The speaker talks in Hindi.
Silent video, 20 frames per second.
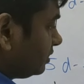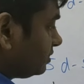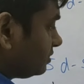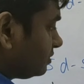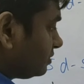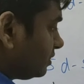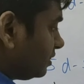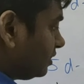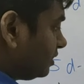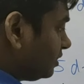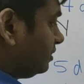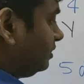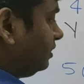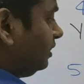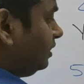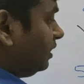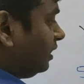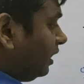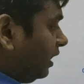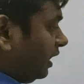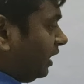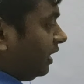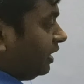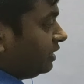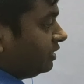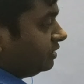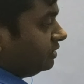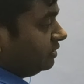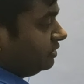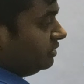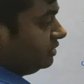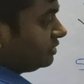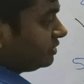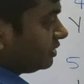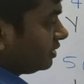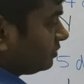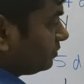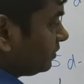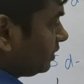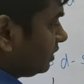अच्छा आर डी
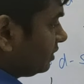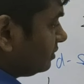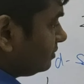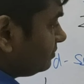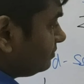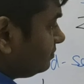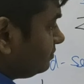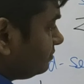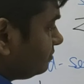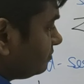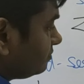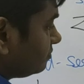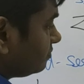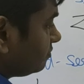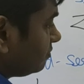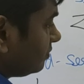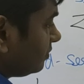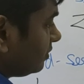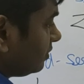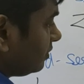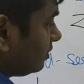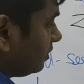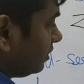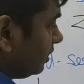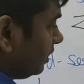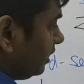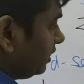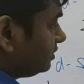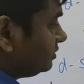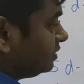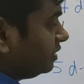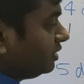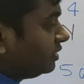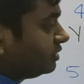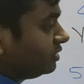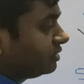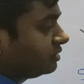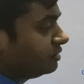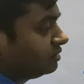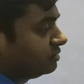शर्मा एस जी
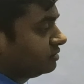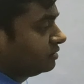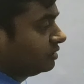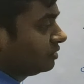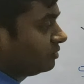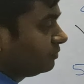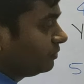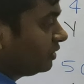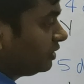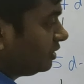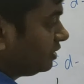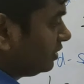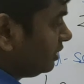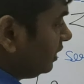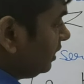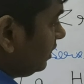लिख देंगे शर्मा